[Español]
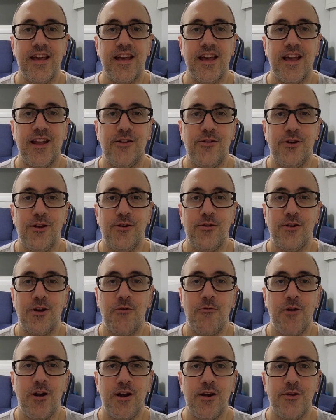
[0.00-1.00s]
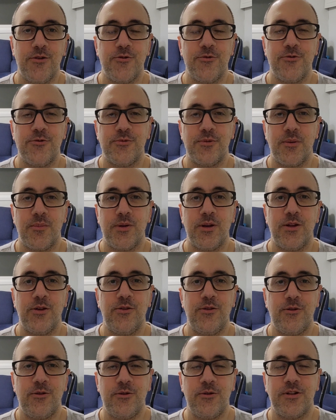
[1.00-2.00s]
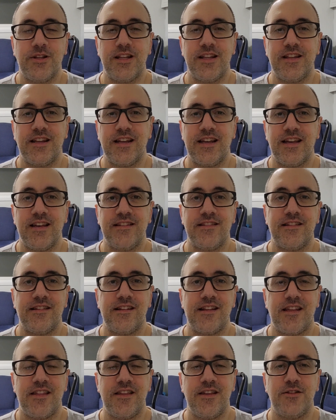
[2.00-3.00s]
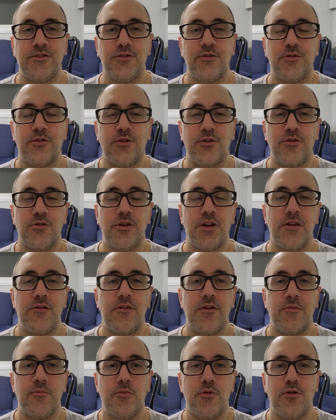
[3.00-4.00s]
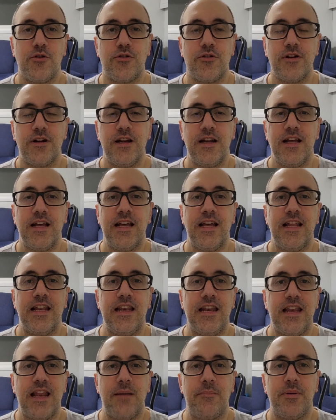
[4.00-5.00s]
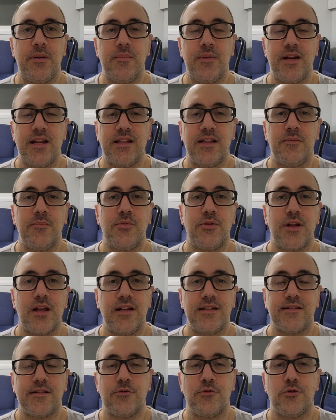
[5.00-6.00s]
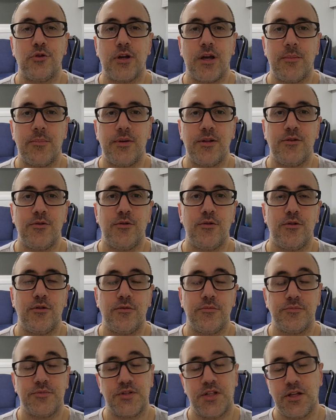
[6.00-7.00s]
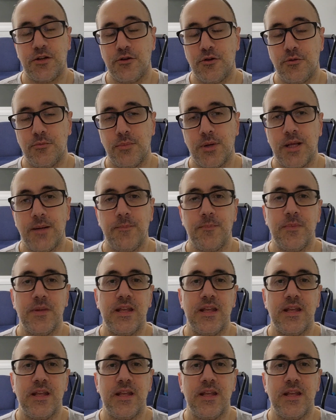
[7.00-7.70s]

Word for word: Hello, hello, how are you? Bienvenidos de nuevo a otra entrega de Serie Adictos. Hoy con Evermore, la primera temporada, el segundo capítulo, sin nombre.